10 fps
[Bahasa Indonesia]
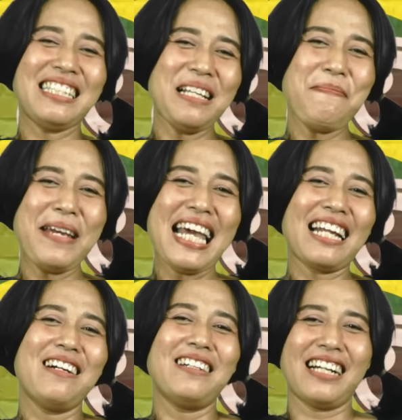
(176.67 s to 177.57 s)
Hasil
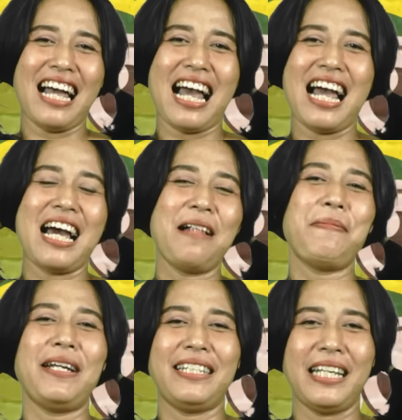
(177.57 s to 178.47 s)
Pilek
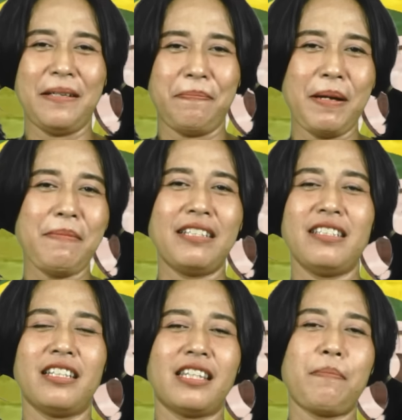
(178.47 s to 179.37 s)
lokal, PDIP
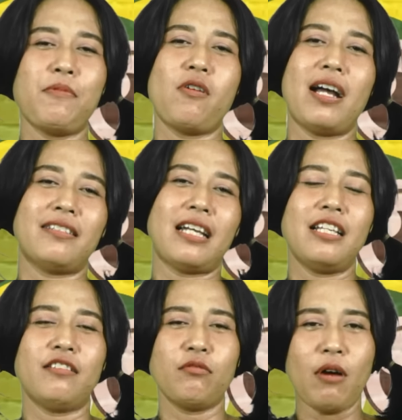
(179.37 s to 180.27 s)
masih tetap
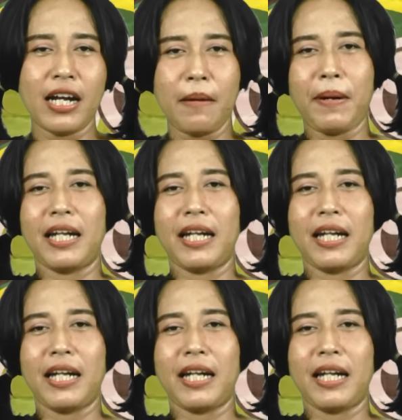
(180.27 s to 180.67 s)
menguasai suara